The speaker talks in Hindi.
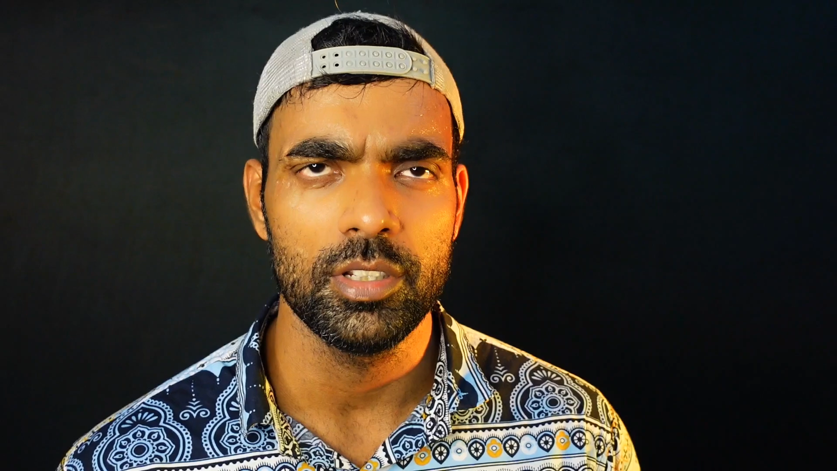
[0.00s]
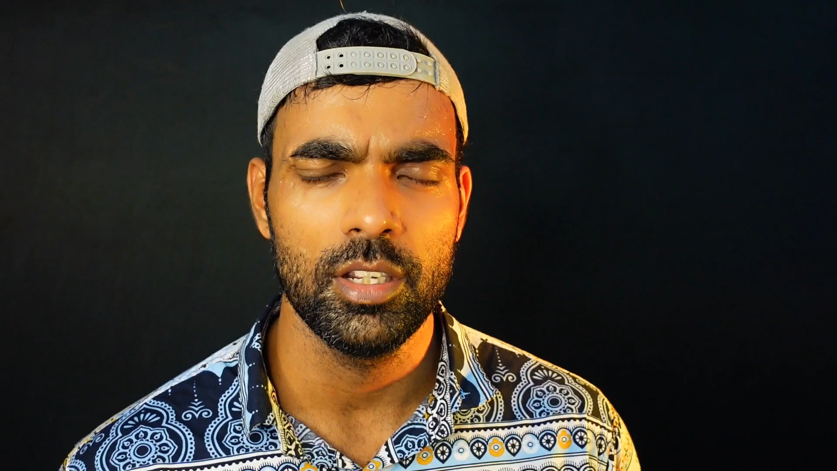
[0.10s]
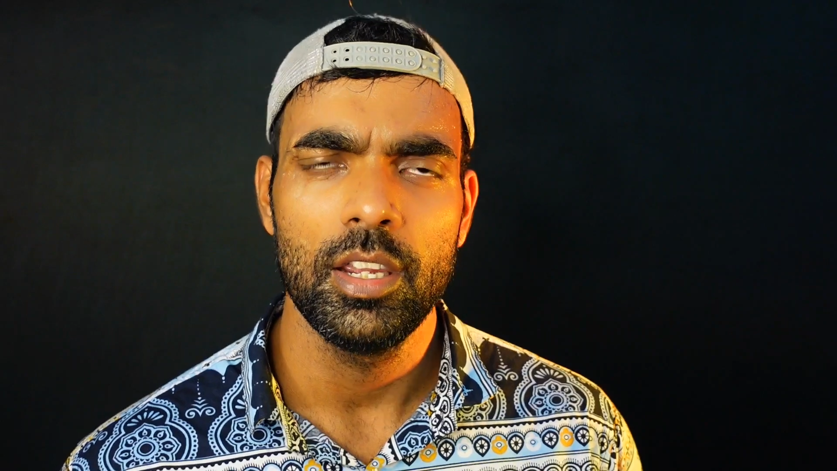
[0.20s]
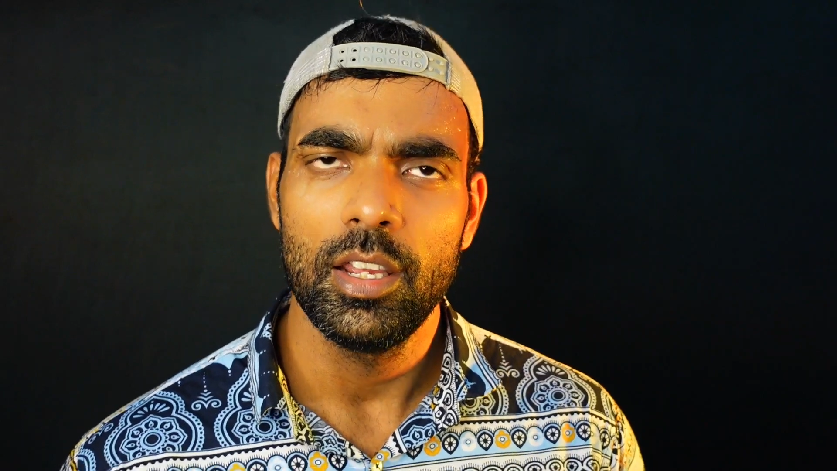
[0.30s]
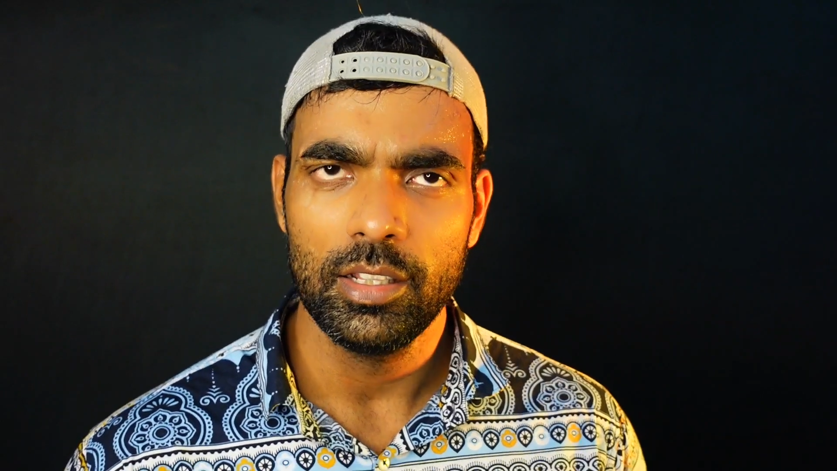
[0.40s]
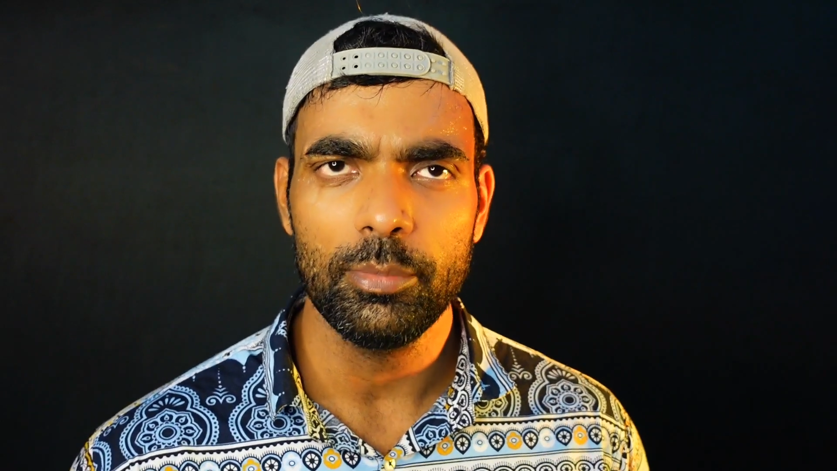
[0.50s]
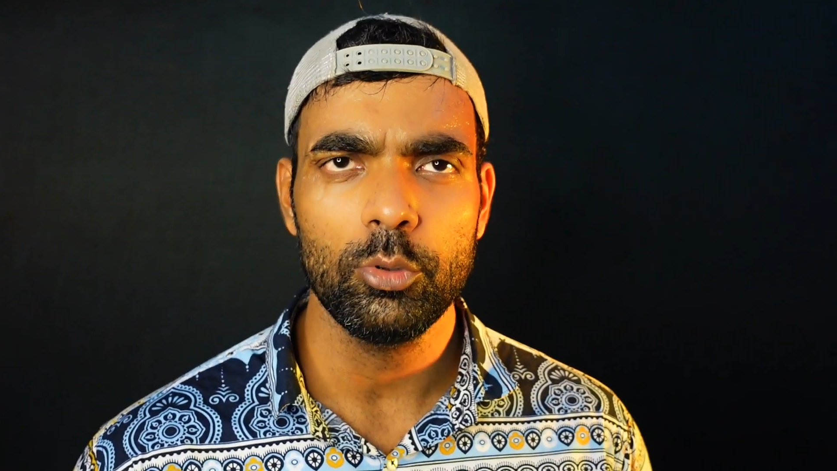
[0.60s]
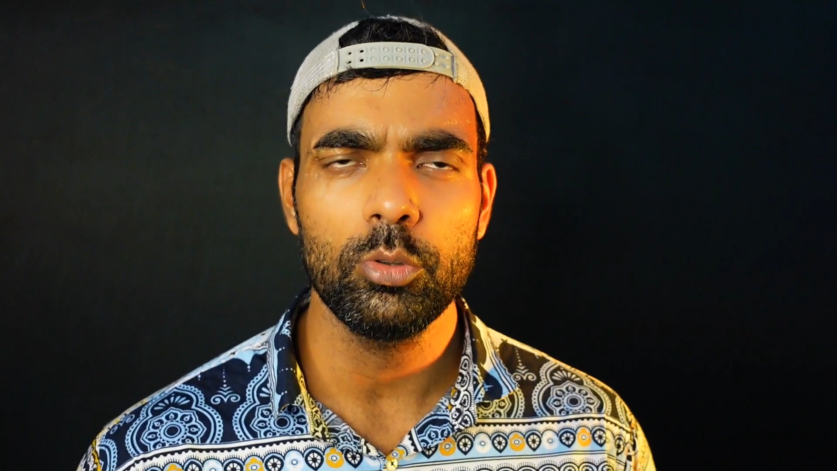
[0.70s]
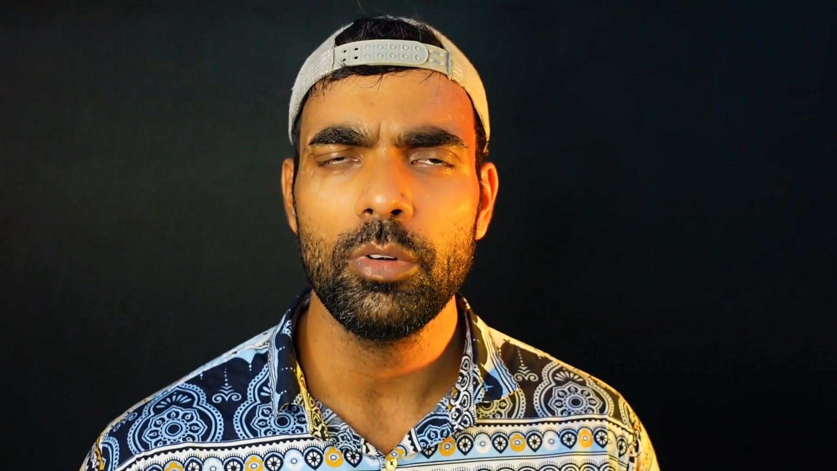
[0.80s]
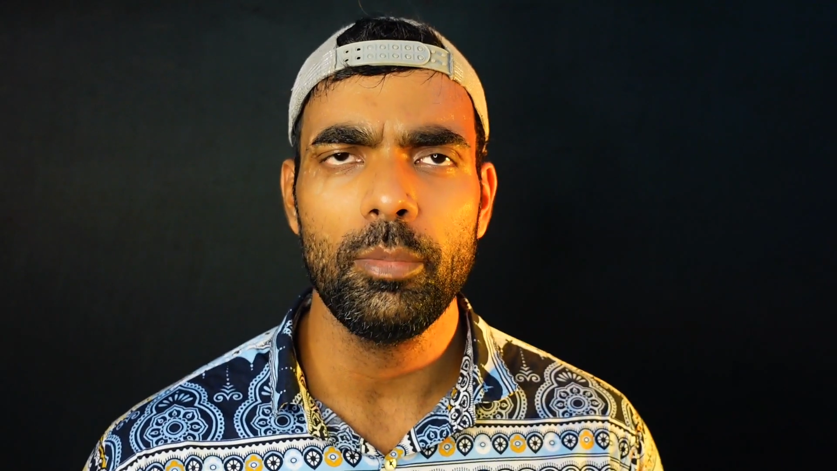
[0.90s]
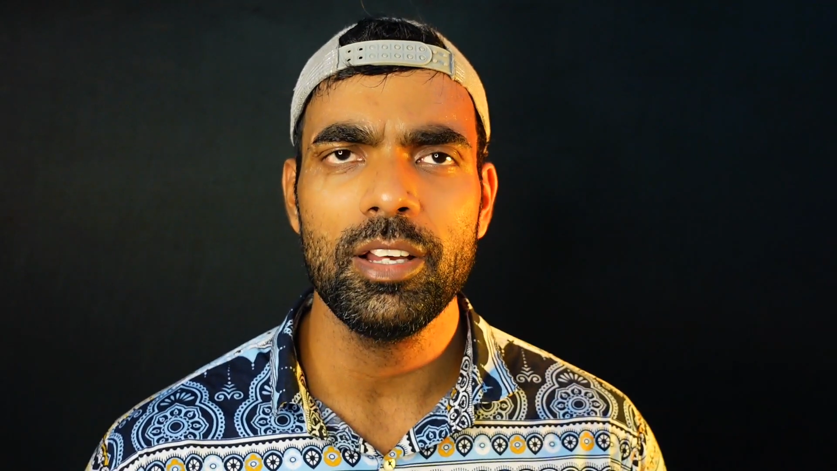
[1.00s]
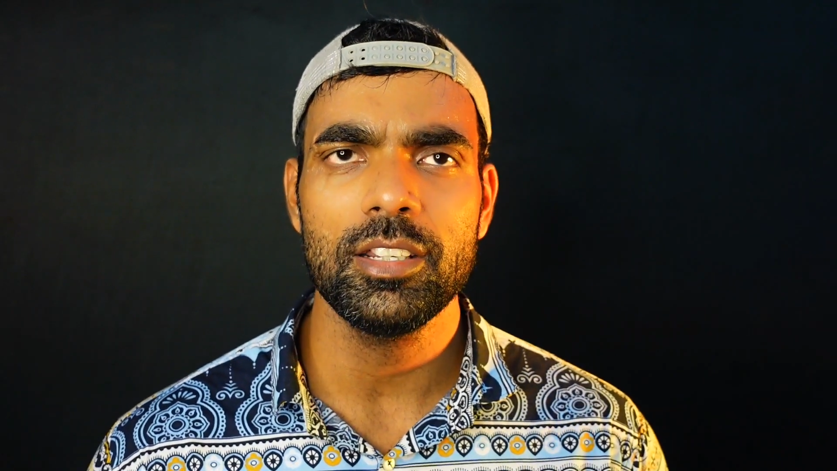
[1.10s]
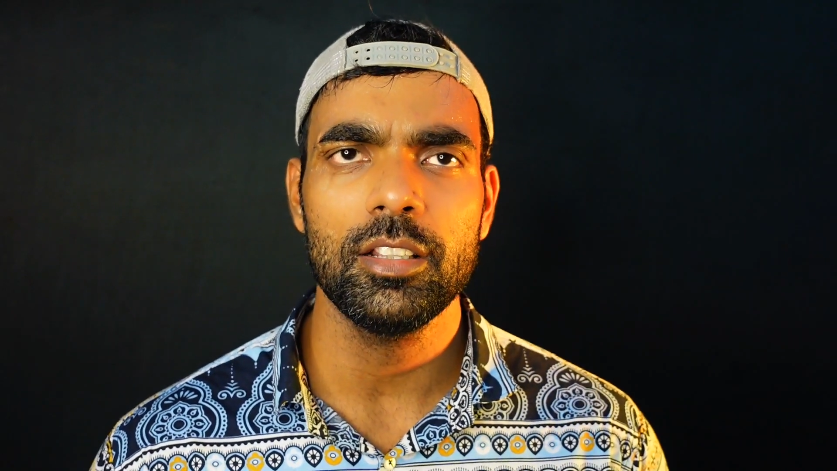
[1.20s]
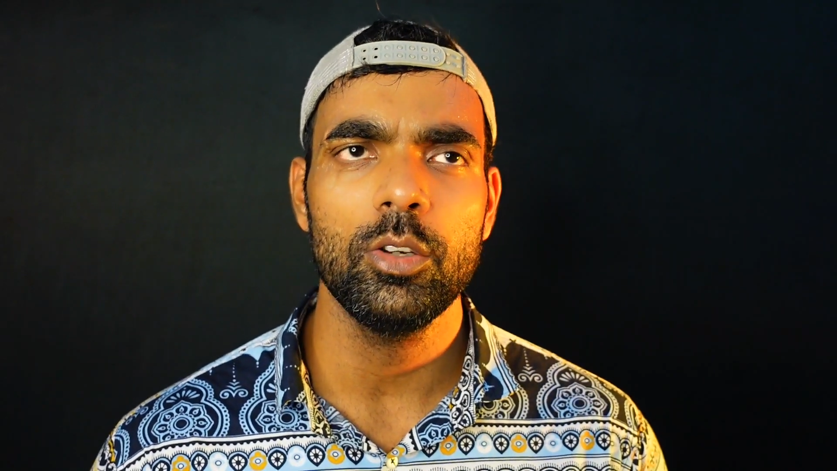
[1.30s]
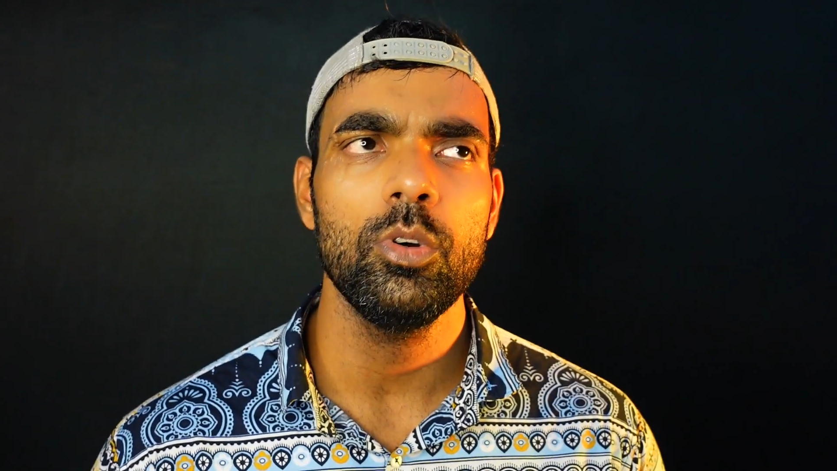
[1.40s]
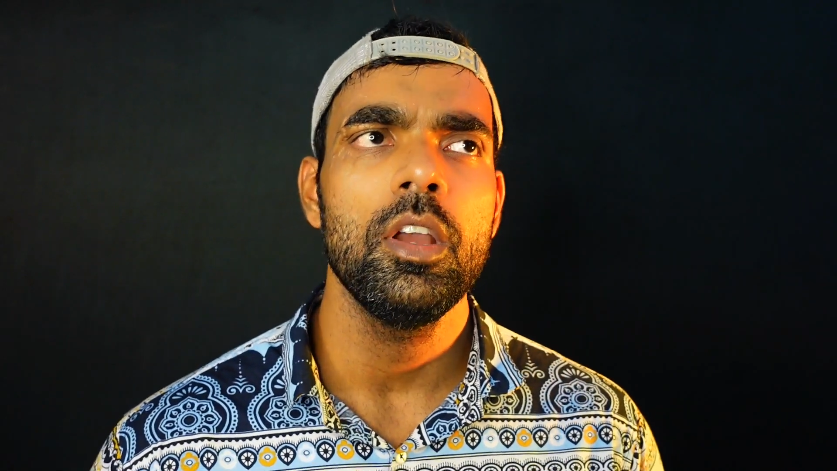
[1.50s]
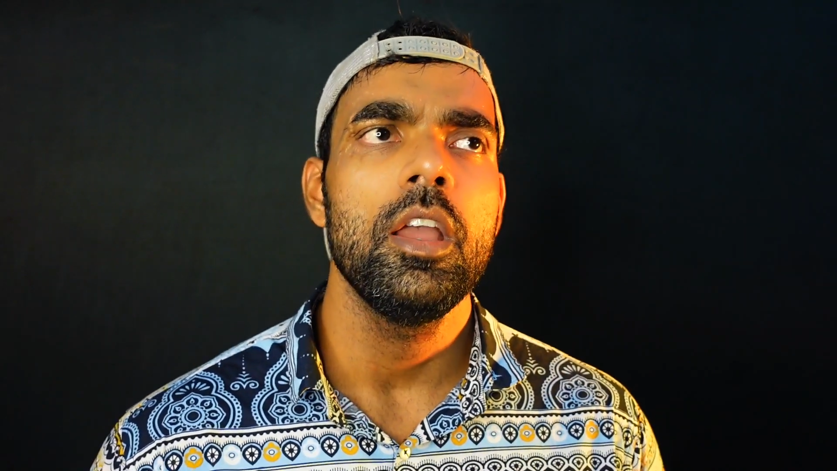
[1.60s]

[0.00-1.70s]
इसे तब तो तुम कमा सकते हो